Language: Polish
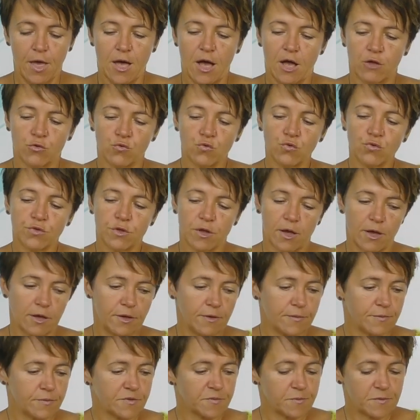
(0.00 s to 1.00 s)
A tutaj
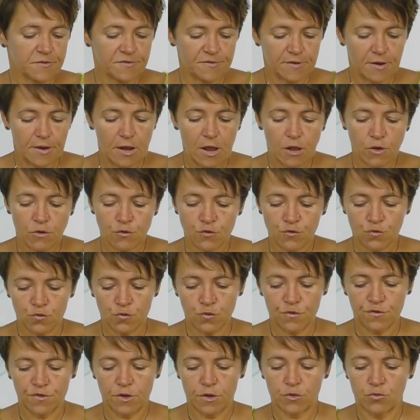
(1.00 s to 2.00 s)
specjalna
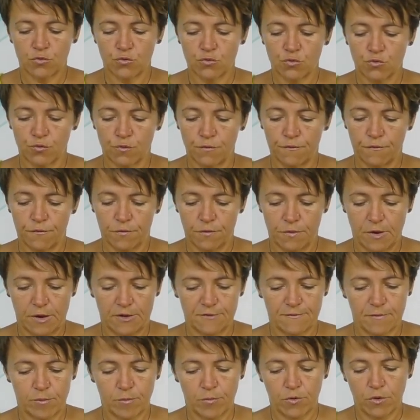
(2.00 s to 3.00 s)
konstrukcja drutów, ja
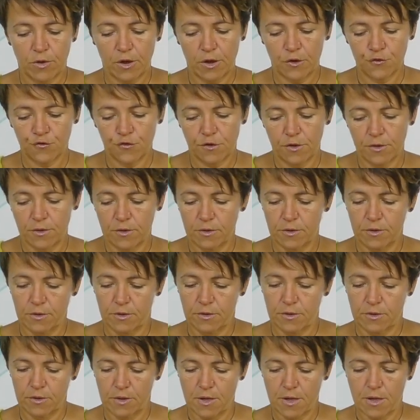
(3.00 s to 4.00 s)
Wam pokażę
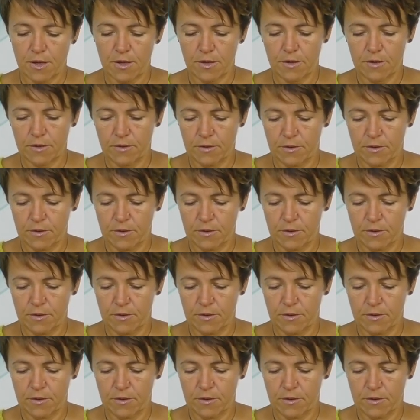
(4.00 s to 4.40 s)
na